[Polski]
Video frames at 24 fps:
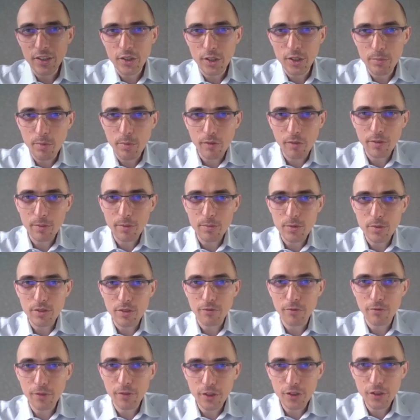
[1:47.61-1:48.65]
jeśli powiem, że
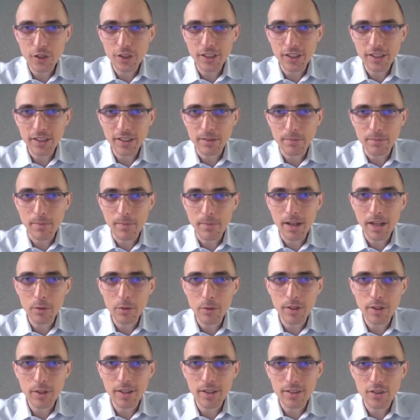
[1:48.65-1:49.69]
phishing,
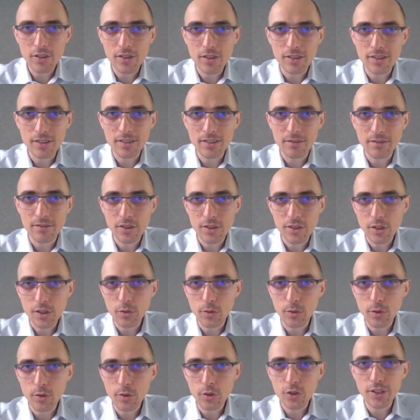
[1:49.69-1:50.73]
malware czy w
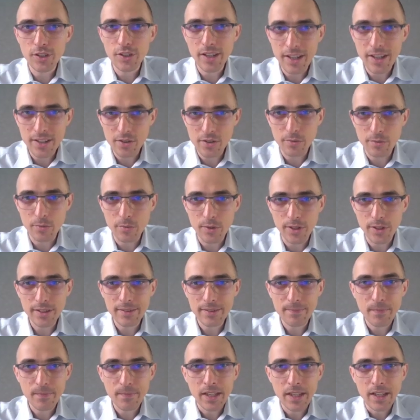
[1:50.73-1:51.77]
szczególności ransomware,
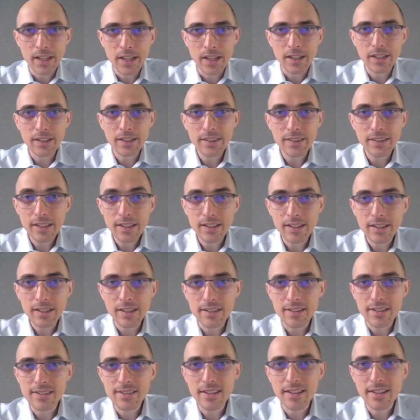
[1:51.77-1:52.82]
jednak
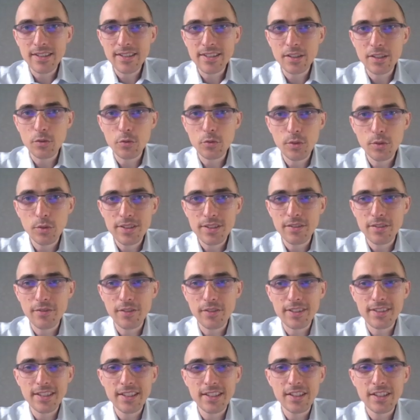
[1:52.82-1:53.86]
zaryzykuję
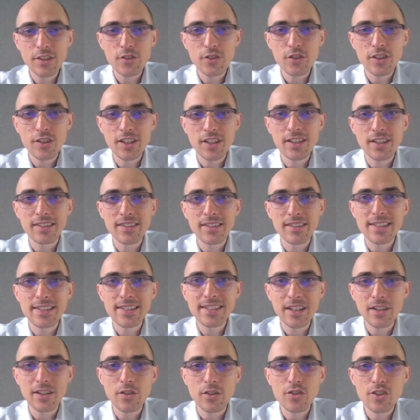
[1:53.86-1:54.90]
stwierdzenie, że te
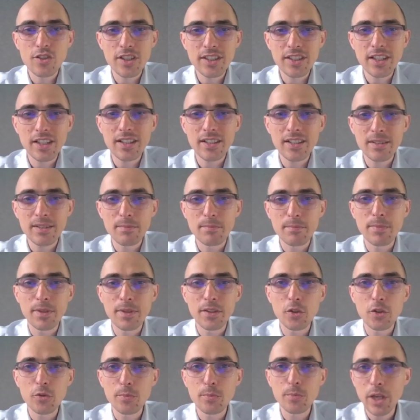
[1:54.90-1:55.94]
zagrożenia
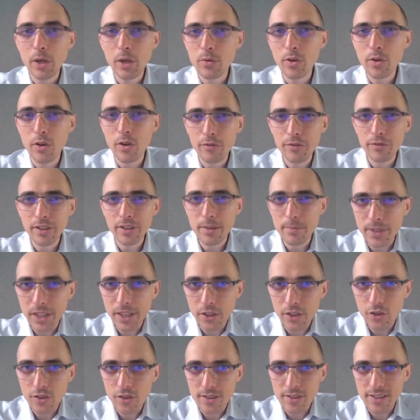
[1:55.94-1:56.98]
będą miały o wiele
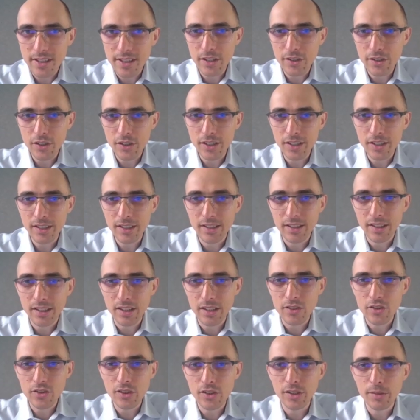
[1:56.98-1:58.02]
mniejszy zasięg,
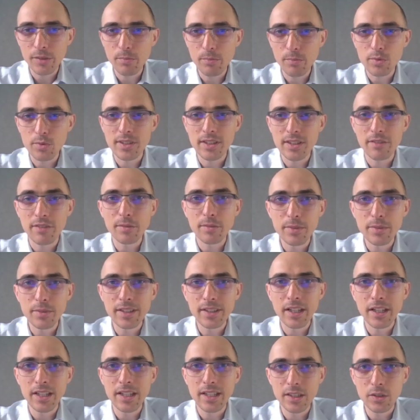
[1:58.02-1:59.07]
jeśli postawimy
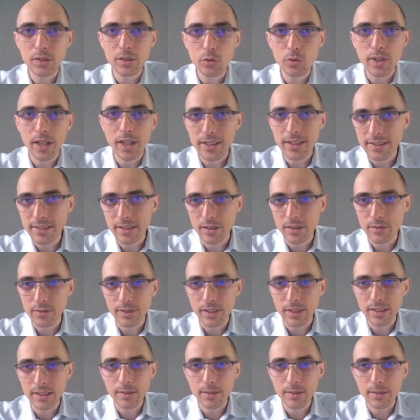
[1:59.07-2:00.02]
na edukację na